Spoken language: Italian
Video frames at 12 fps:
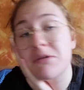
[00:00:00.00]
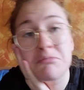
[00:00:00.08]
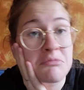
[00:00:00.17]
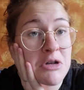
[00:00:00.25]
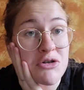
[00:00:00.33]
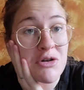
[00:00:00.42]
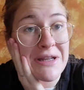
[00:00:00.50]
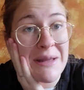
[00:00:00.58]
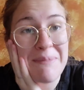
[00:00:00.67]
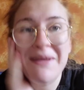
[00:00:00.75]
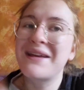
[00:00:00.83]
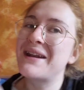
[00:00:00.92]
una giornata
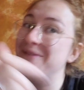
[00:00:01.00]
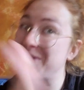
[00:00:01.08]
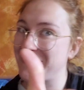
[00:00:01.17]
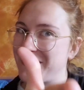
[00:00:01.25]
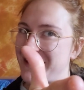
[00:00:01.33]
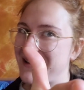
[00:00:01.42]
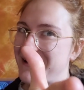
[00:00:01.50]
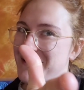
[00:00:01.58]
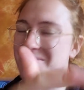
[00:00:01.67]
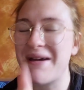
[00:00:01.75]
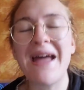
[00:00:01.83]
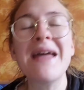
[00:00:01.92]
pigra e voi verrete con
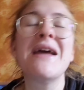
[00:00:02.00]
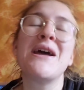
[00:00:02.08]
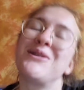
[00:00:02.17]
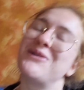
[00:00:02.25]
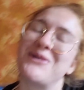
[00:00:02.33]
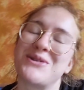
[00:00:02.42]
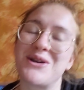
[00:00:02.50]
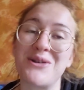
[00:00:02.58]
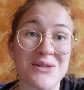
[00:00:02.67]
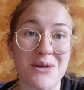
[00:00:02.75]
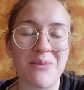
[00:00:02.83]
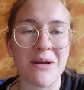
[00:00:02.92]
me, non lo so, lo
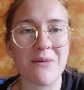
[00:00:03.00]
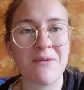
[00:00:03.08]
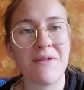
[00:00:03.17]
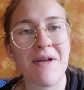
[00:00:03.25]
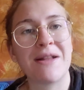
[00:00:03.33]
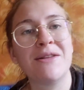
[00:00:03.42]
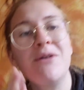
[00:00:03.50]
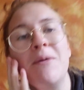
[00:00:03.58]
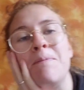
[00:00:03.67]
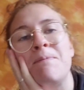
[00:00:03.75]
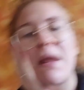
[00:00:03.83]
scopriremo vivendo.